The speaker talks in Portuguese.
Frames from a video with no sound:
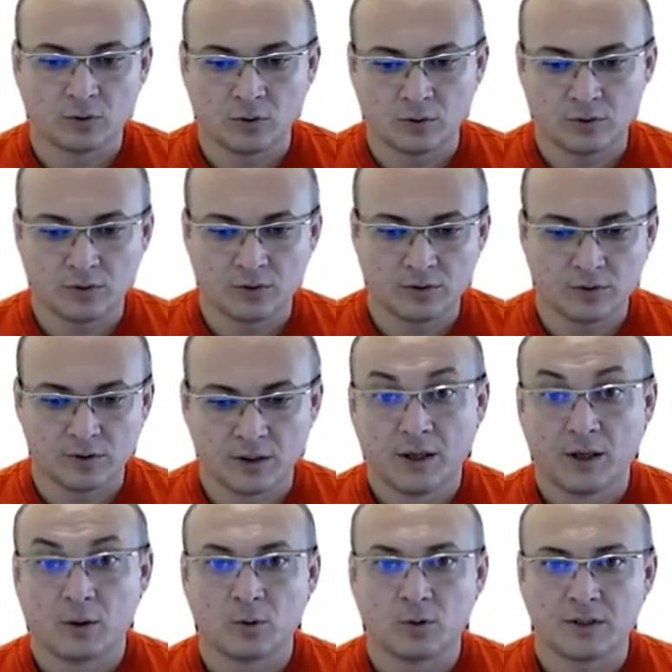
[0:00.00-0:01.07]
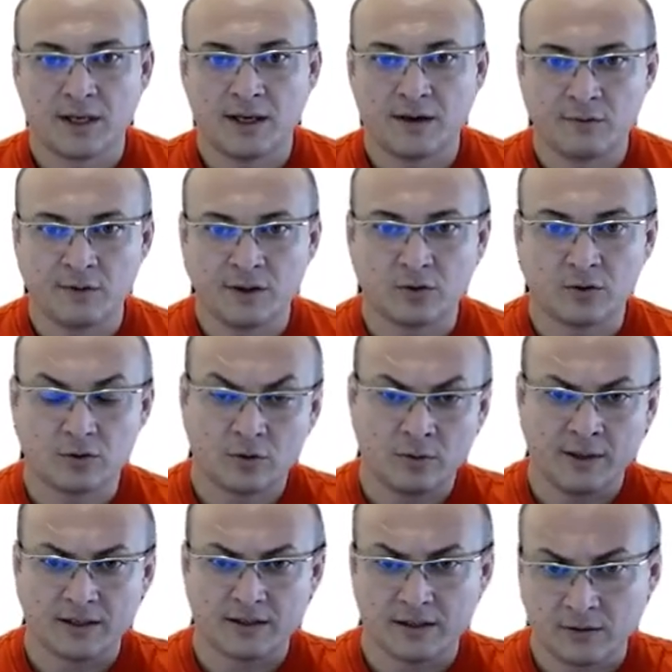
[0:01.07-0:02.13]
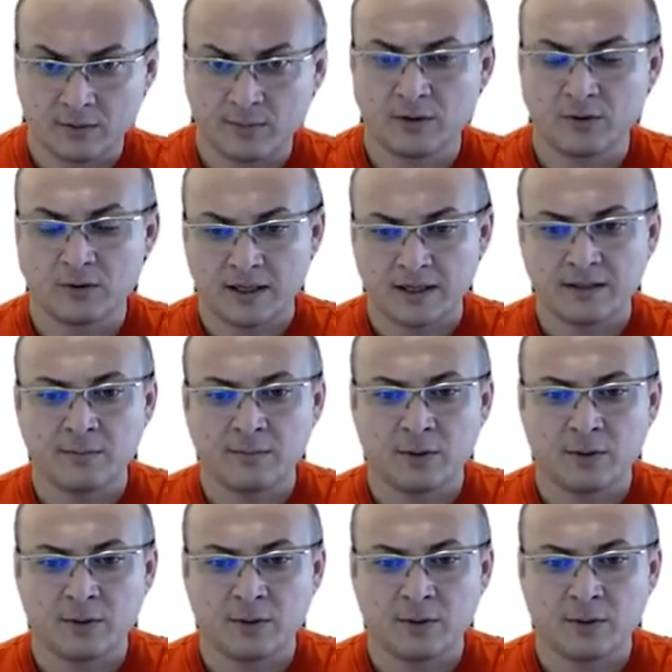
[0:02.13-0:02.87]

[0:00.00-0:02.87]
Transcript: todos os os serviços, começando pelos mais